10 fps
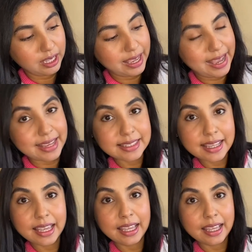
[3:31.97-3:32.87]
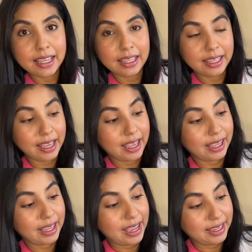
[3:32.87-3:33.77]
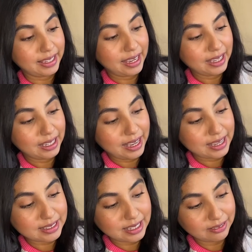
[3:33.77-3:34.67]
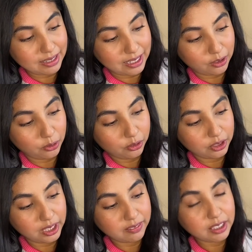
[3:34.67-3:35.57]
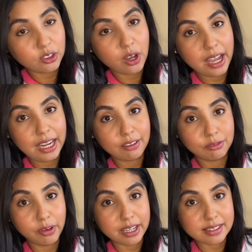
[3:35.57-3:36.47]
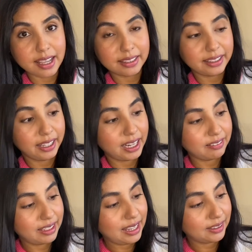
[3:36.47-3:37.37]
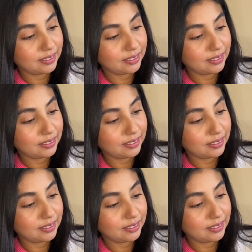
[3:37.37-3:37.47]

hace que caiga hacia abajo debido a la fuerza de gravedad.